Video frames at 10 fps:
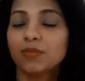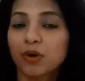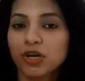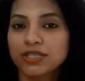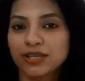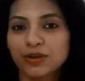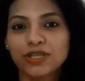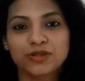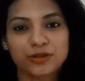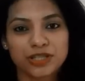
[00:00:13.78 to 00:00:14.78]
बहुत से लोग
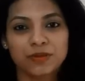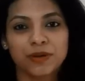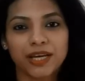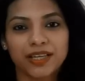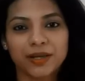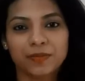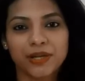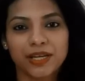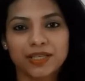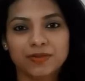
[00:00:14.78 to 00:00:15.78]
इस उलझन में है कि
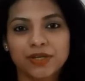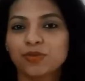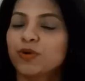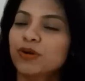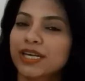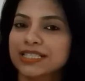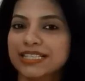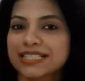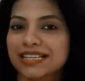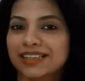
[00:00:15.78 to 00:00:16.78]
अपने गेस्ट बेडरूम को कैसे
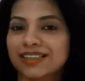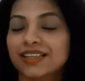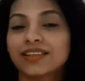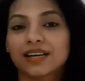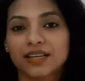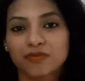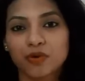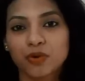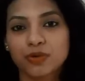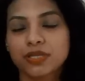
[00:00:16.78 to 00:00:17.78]
डिज़ाइन करें ताकि वो
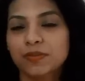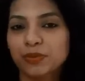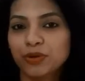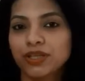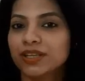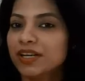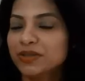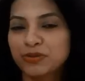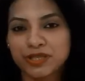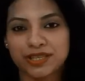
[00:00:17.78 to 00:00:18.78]
उसे पूरी तरह
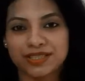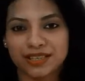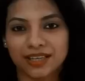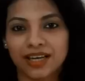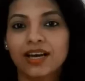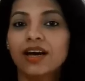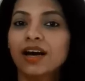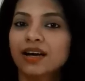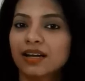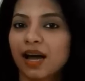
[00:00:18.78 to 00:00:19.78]
यूज़ कर सके
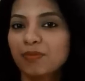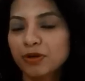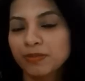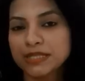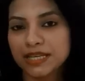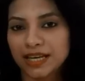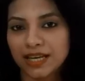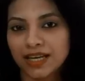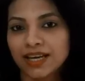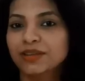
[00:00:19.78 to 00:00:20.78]
अगर आप उनमें से
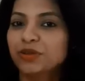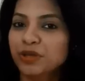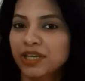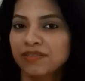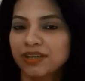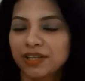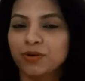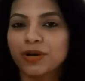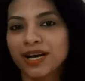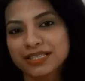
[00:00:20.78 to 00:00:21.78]
एक हैं तो ये वीडियो
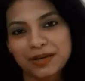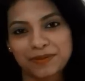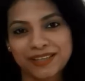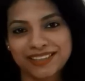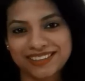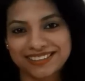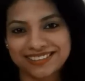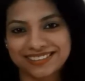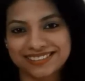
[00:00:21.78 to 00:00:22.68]
खास आपके लिए है